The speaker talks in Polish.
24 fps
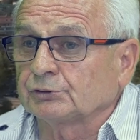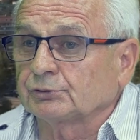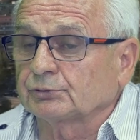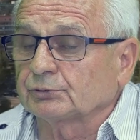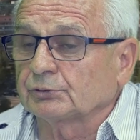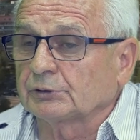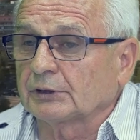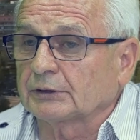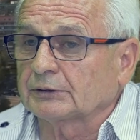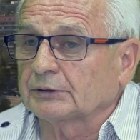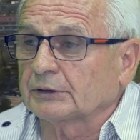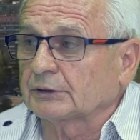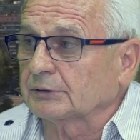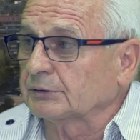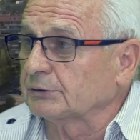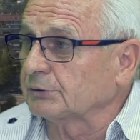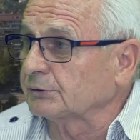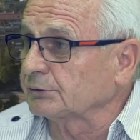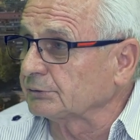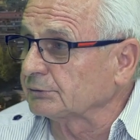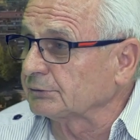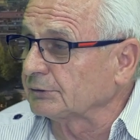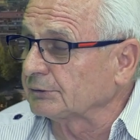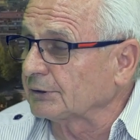latach
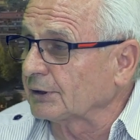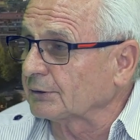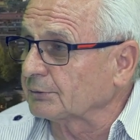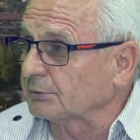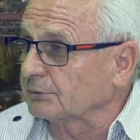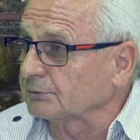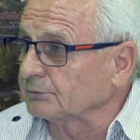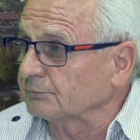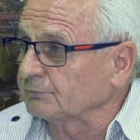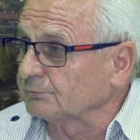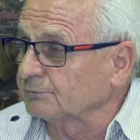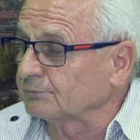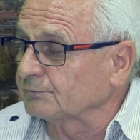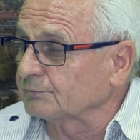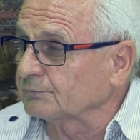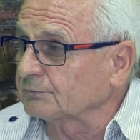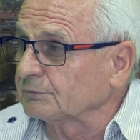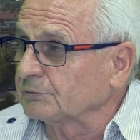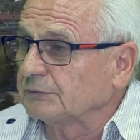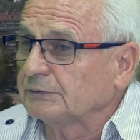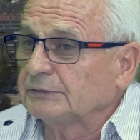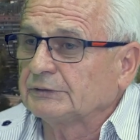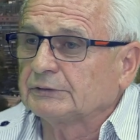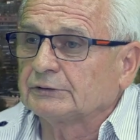gry na
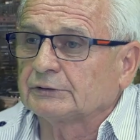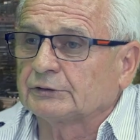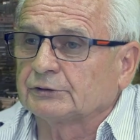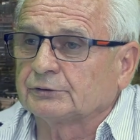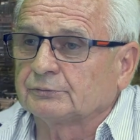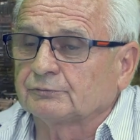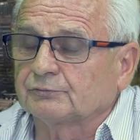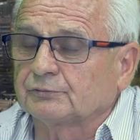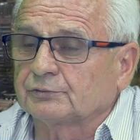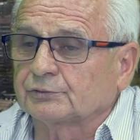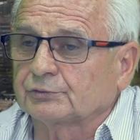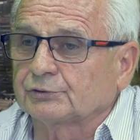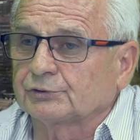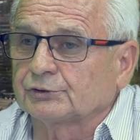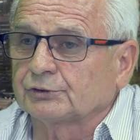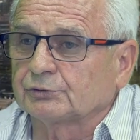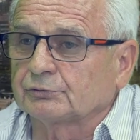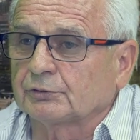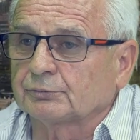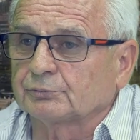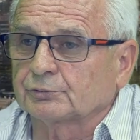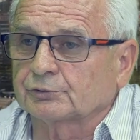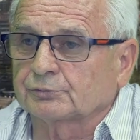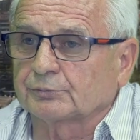tym
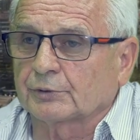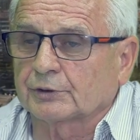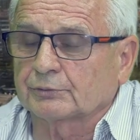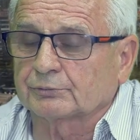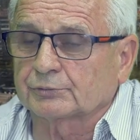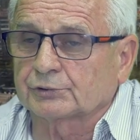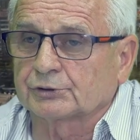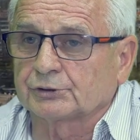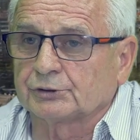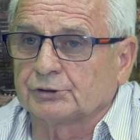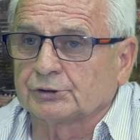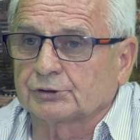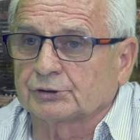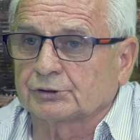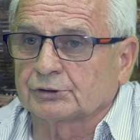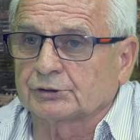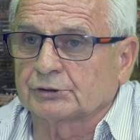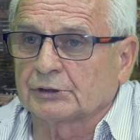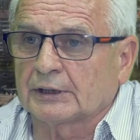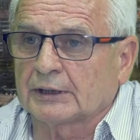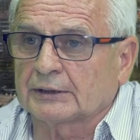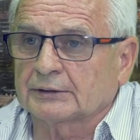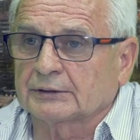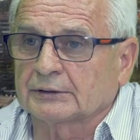wróciłem, już miałem 30
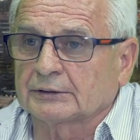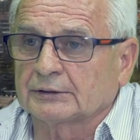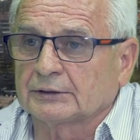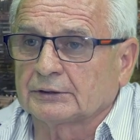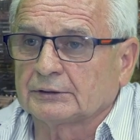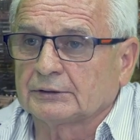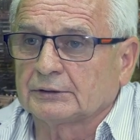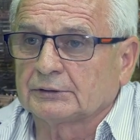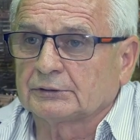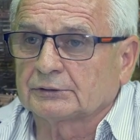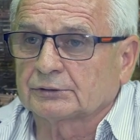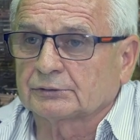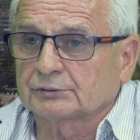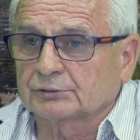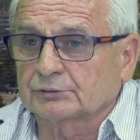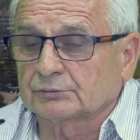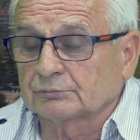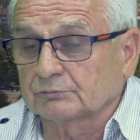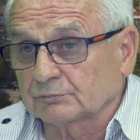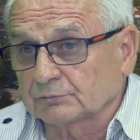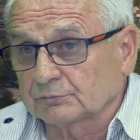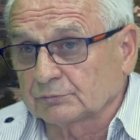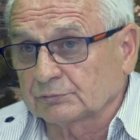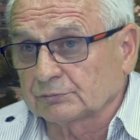lat
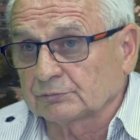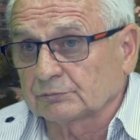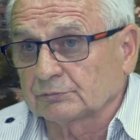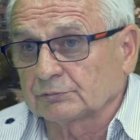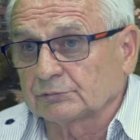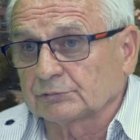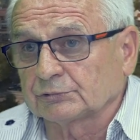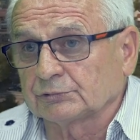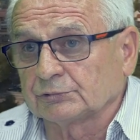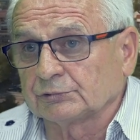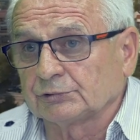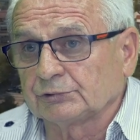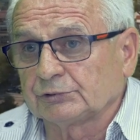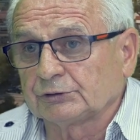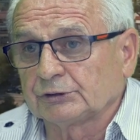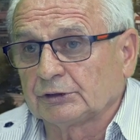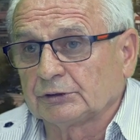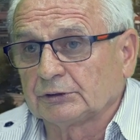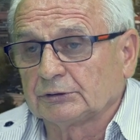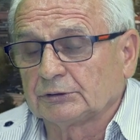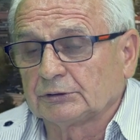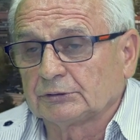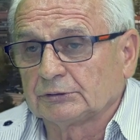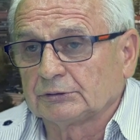i
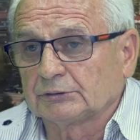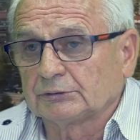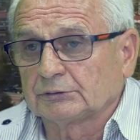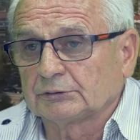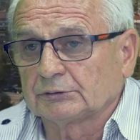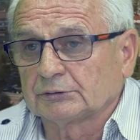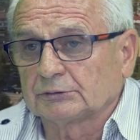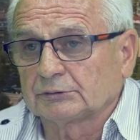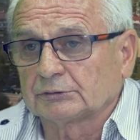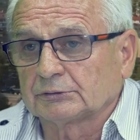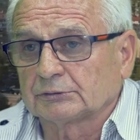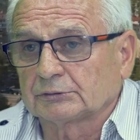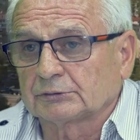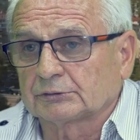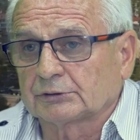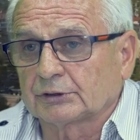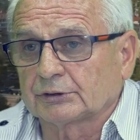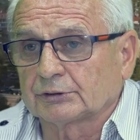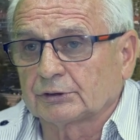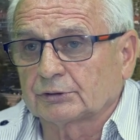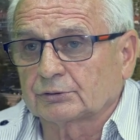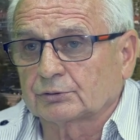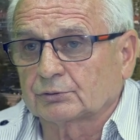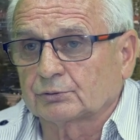
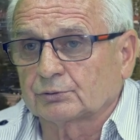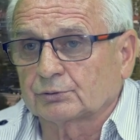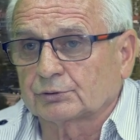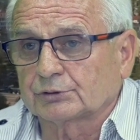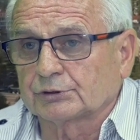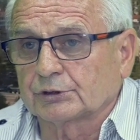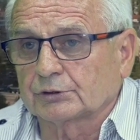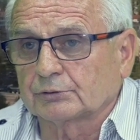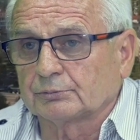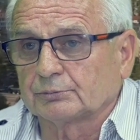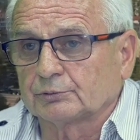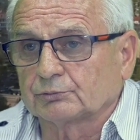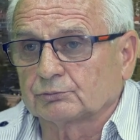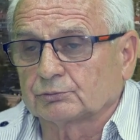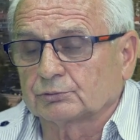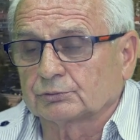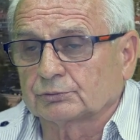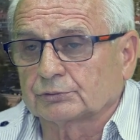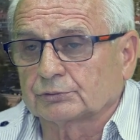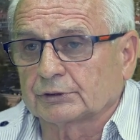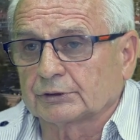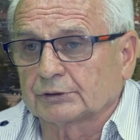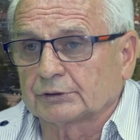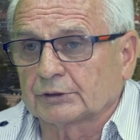Trener Kurdziel był tu
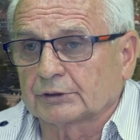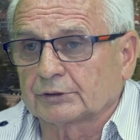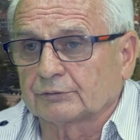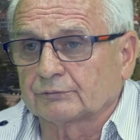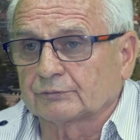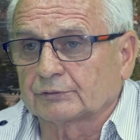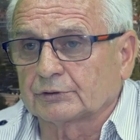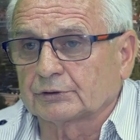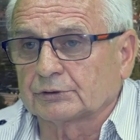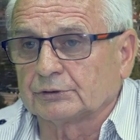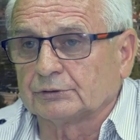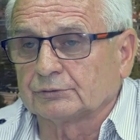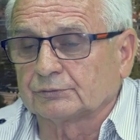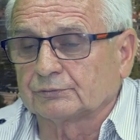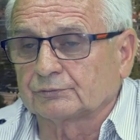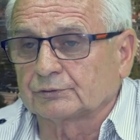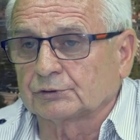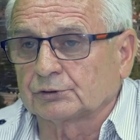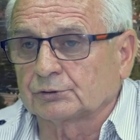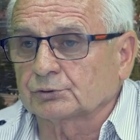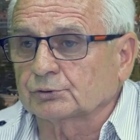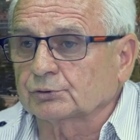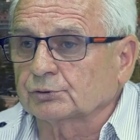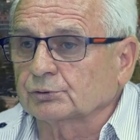trenerem wtedy w
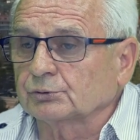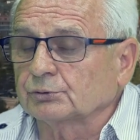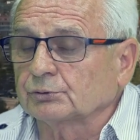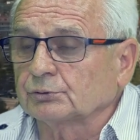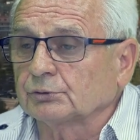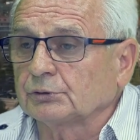Sączu.